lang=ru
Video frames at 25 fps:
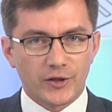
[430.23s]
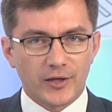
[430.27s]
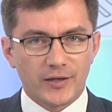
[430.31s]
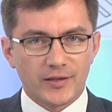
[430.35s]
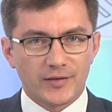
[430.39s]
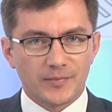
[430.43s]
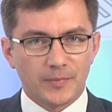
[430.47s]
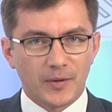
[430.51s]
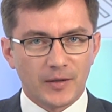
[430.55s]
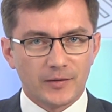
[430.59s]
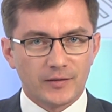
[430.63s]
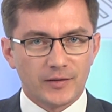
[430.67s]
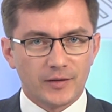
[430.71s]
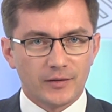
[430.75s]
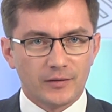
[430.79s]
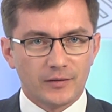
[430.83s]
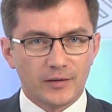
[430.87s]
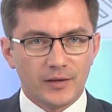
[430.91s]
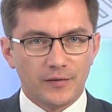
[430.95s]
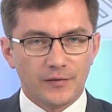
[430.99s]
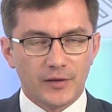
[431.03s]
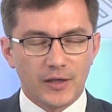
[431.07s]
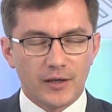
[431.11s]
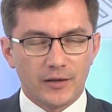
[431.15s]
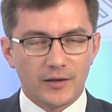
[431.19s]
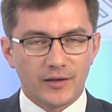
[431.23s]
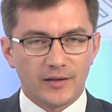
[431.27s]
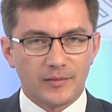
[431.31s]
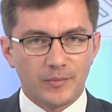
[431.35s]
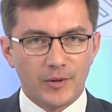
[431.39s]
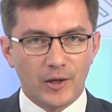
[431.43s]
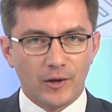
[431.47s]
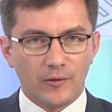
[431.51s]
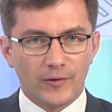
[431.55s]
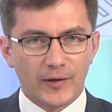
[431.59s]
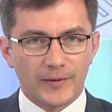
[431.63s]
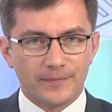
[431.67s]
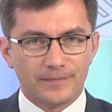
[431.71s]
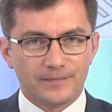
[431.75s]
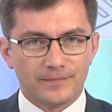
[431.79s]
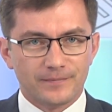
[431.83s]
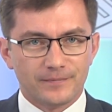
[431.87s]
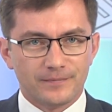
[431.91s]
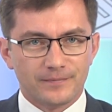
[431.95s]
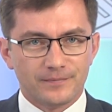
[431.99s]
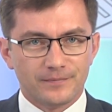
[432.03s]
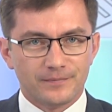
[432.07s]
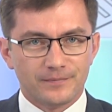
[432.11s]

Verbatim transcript: наш корреспондент Евгения Хмелева.